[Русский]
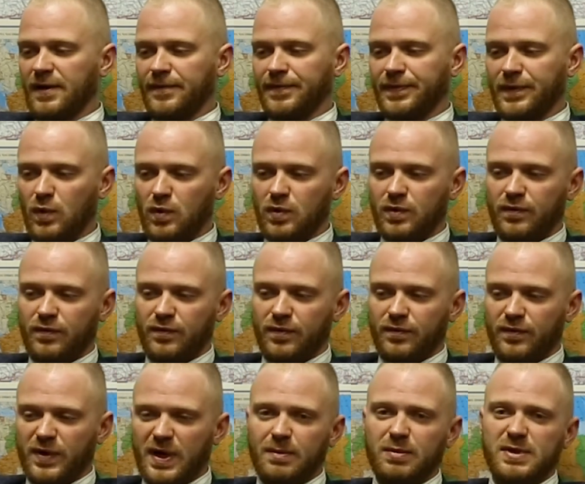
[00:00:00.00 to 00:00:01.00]
но
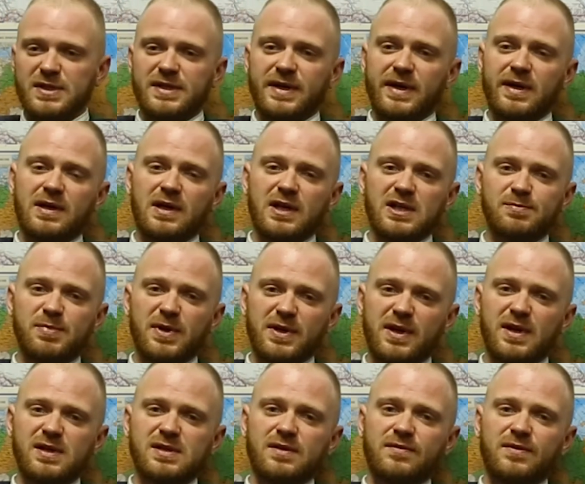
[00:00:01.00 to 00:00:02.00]
в, в рамках строительной
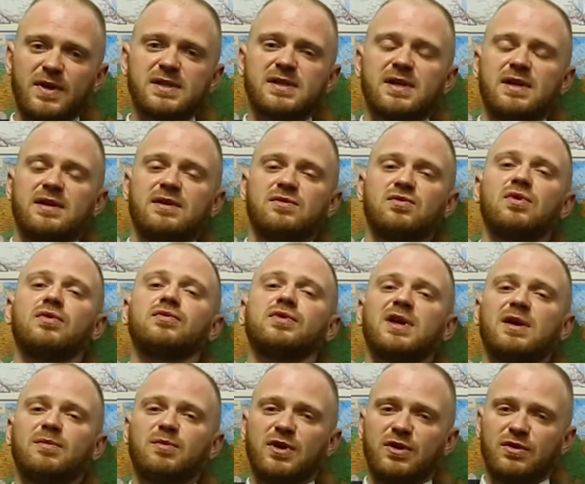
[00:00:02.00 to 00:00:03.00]
экспертизы веса никого
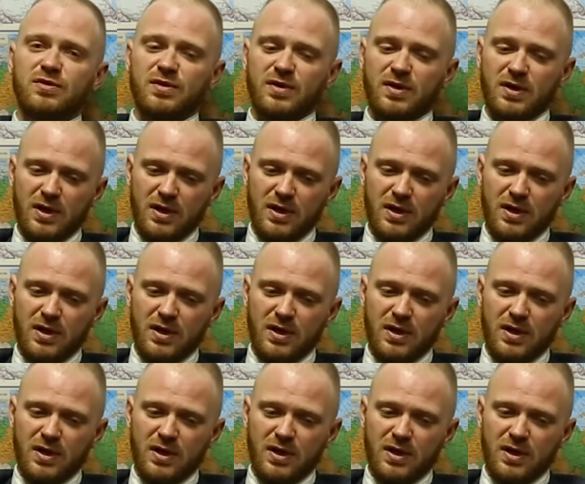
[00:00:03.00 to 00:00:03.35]
не имеют.